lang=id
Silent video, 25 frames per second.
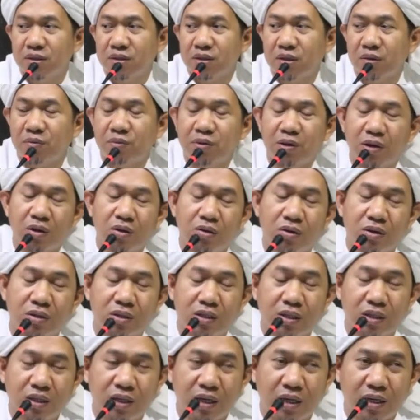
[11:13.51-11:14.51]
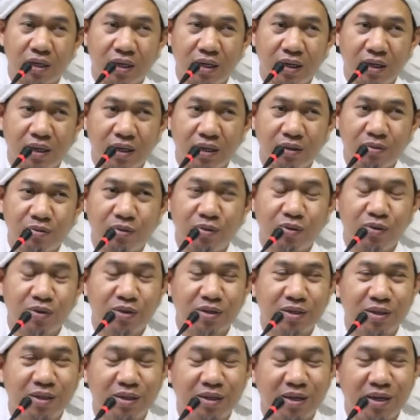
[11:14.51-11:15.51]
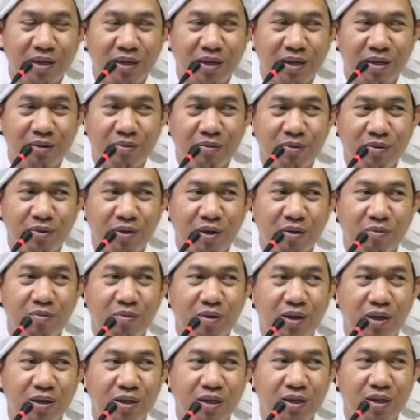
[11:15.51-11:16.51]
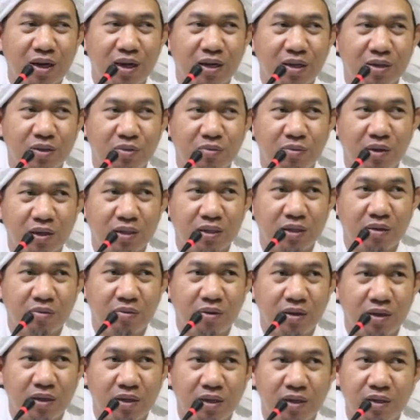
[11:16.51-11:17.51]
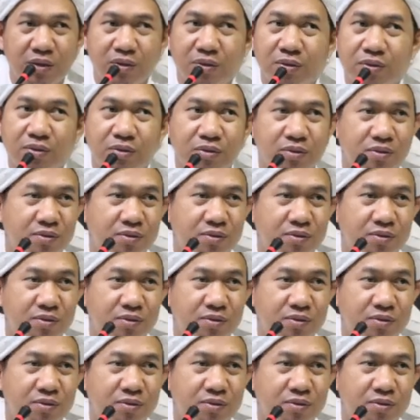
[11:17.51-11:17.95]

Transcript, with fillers: tapi kalau ketinggalan, mulu ketinggalan, mulu, apalagi kagak sembahyang jamaah, aduh.